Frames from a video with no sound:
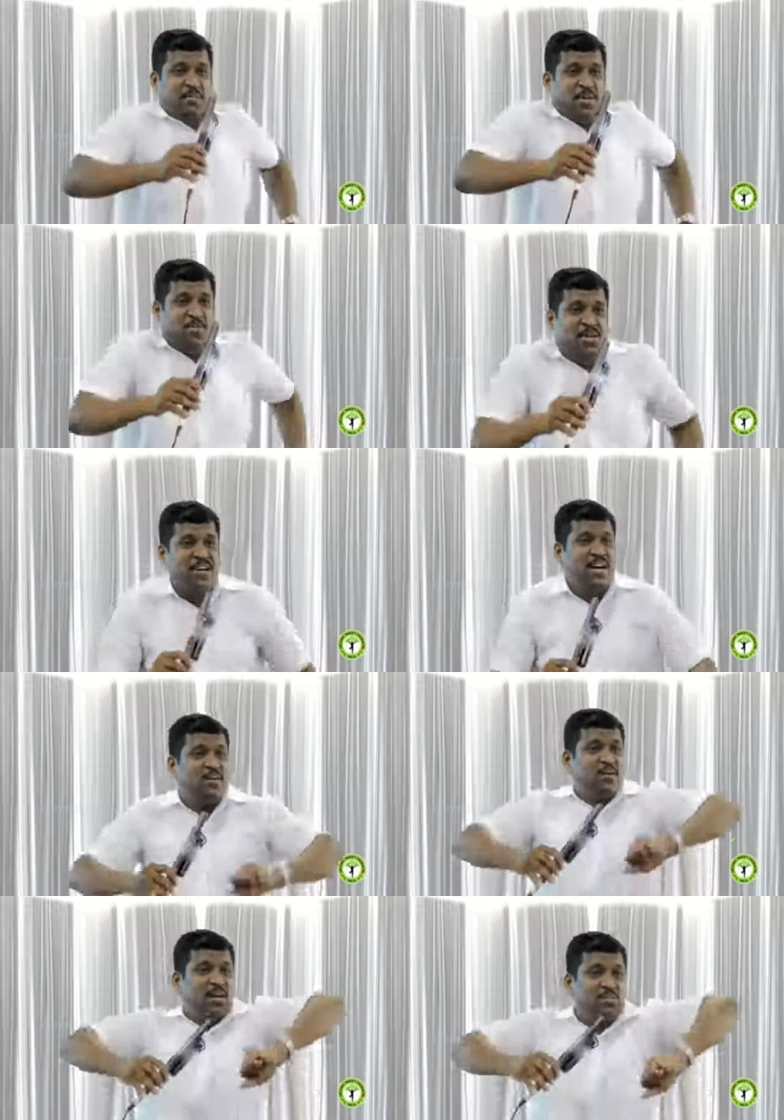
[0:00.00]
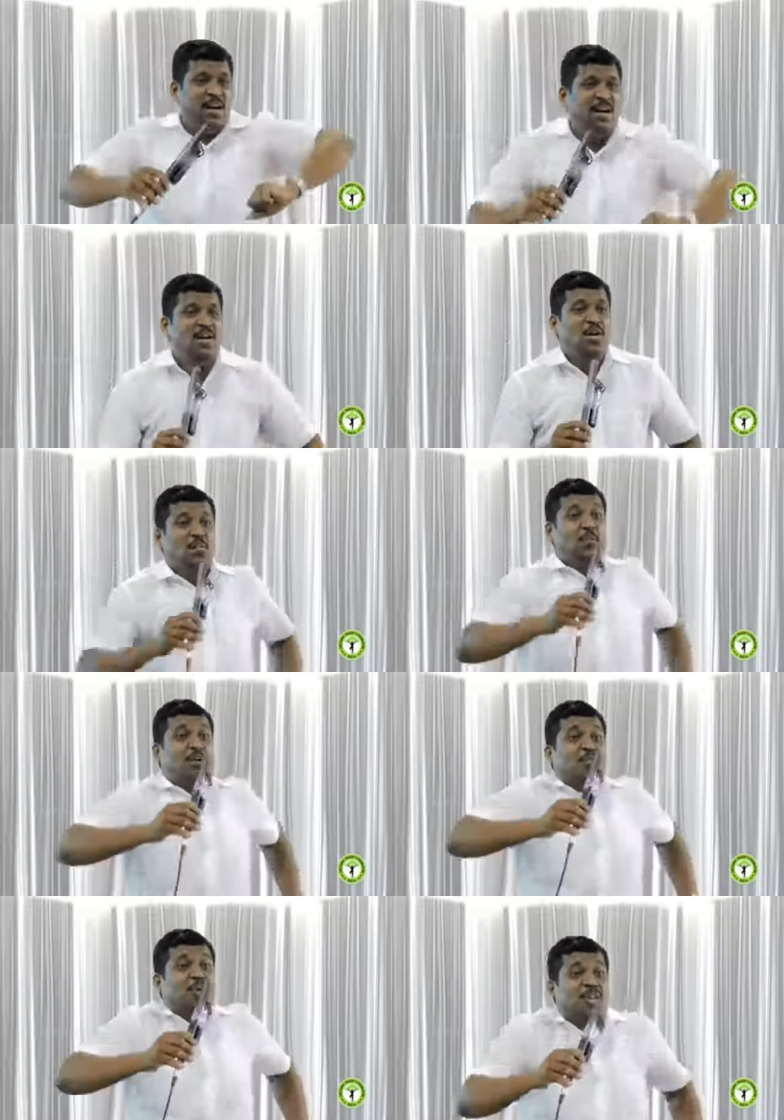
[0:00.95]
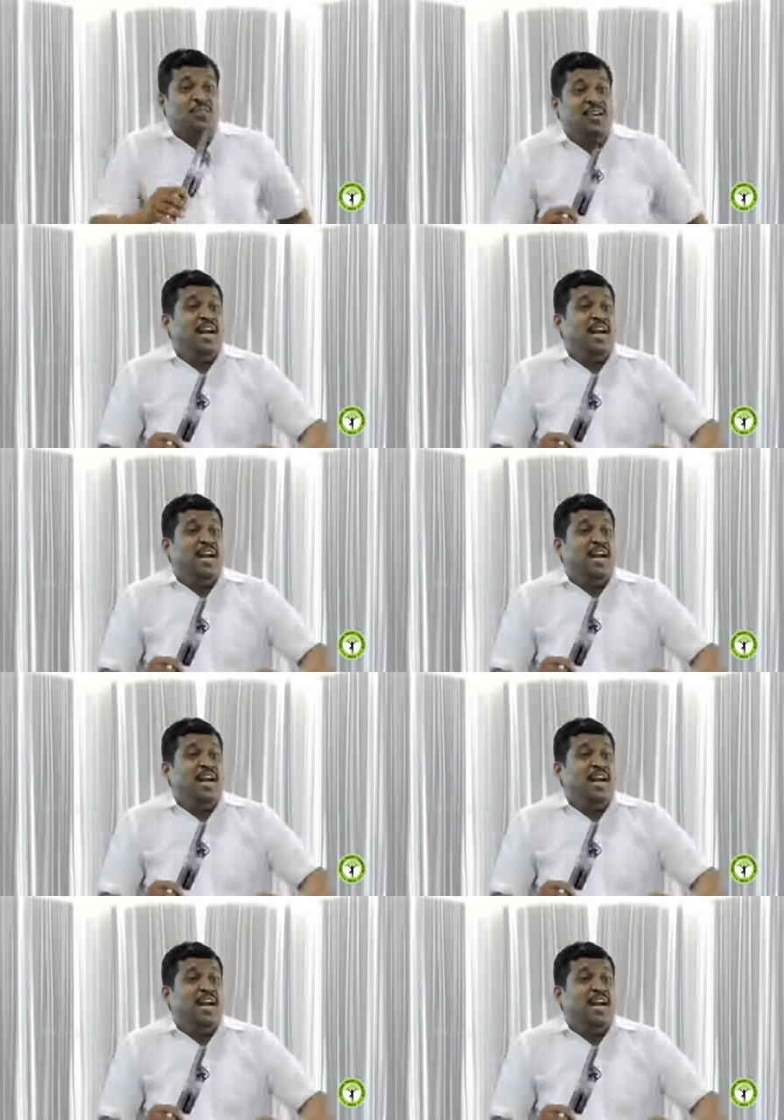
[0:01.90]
உடம்புக்கு வேலை கொடுக்குறோமா உடம்புக்கு